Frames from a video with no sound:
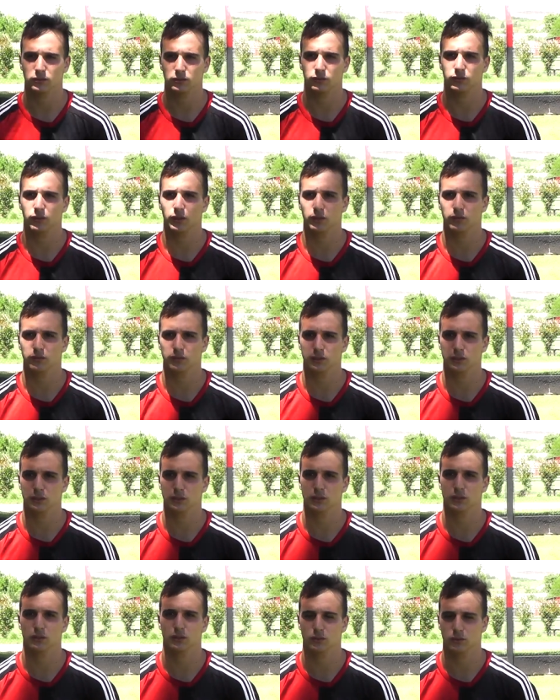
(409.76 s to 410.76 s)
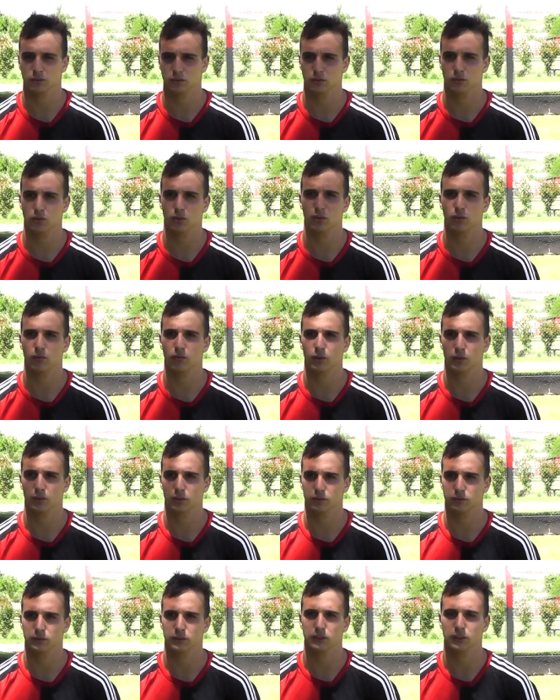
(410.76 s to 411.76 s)
fue difícil, todos fueron
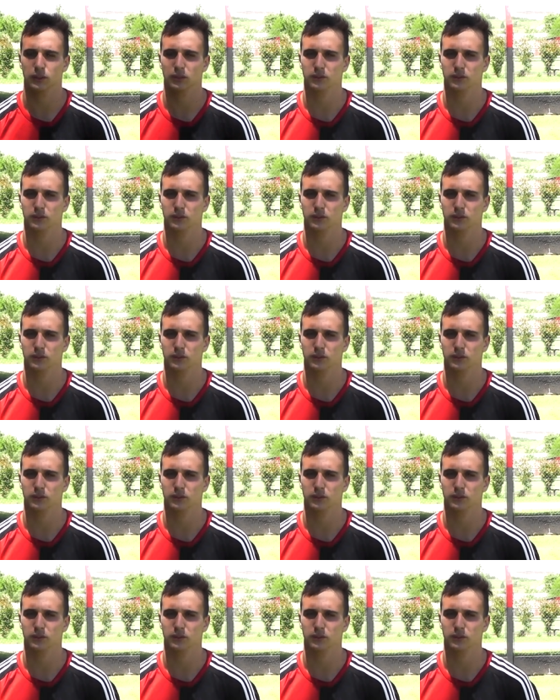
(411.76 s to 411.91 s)
difíciles.